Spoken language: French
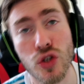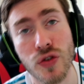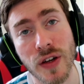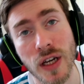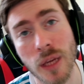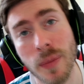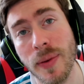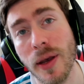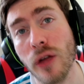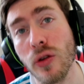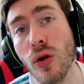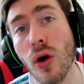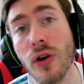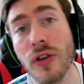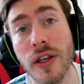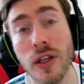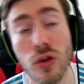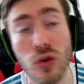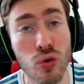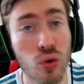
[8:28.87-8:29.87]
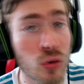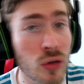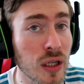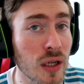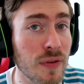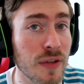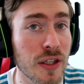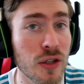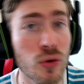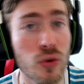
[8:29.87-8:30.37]
Je vais répertorier toutes
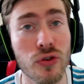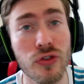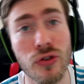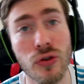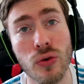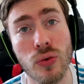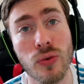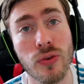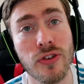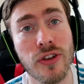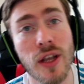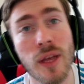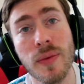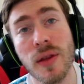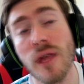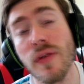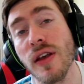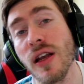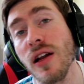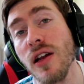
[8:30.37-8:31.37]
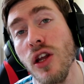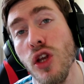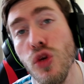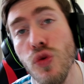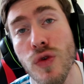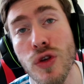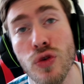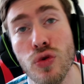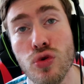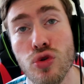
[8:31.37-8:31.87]
les vidéos de ce concept avec les
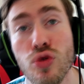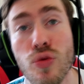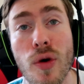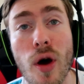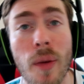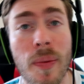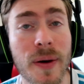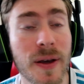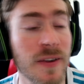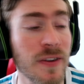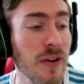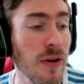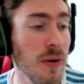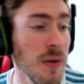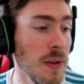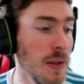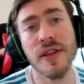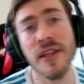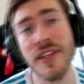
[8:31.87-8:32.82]
8 youtubeurs présents.